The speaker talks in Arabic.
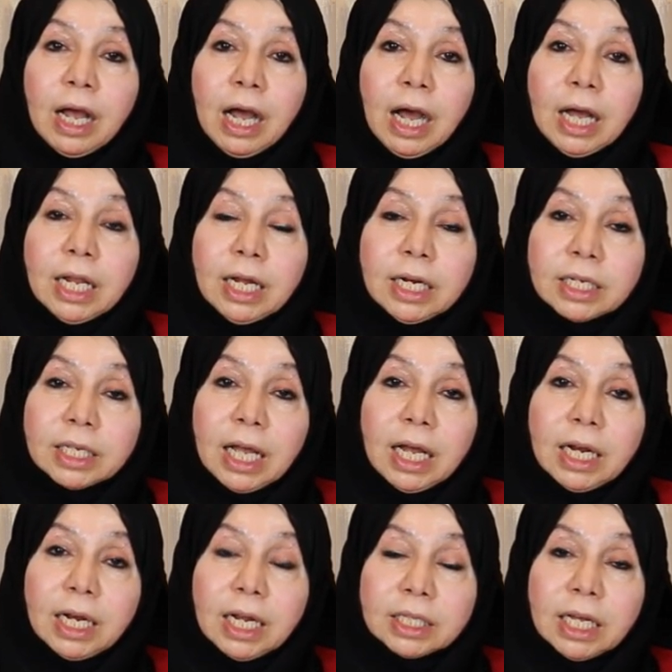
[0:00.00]
على
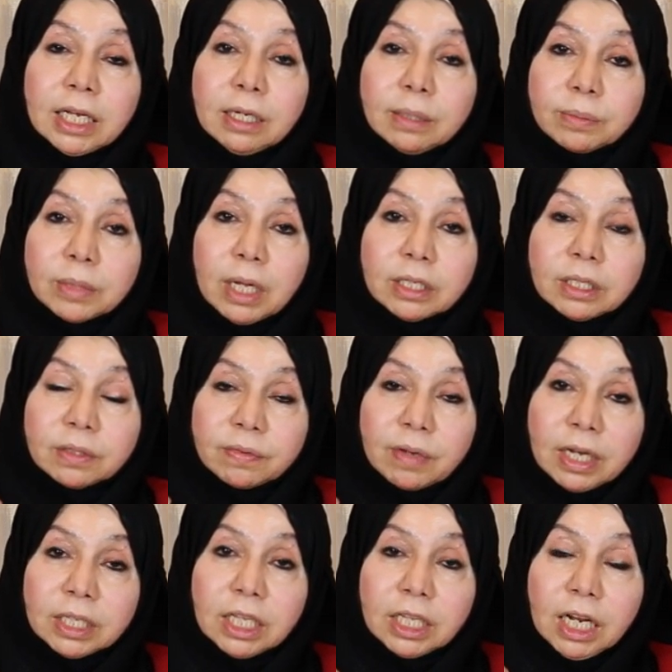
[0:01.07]
رجال لديهم نقص في
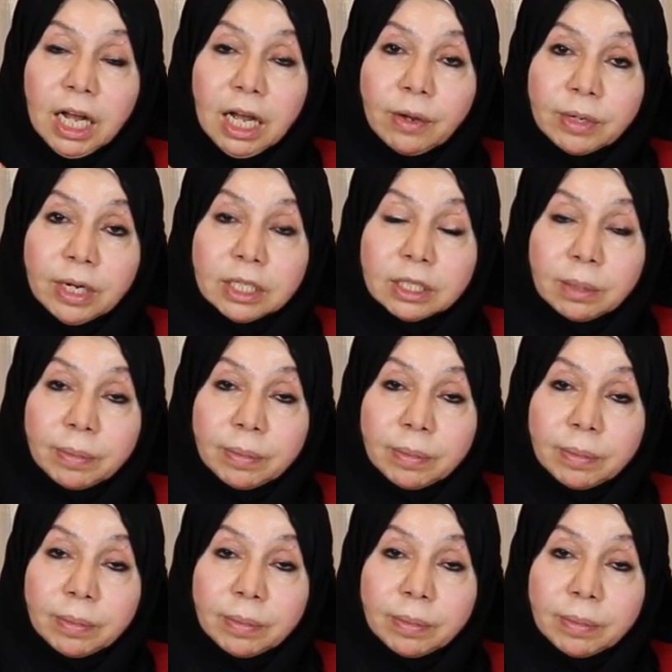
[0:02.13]
عدد الحيوانات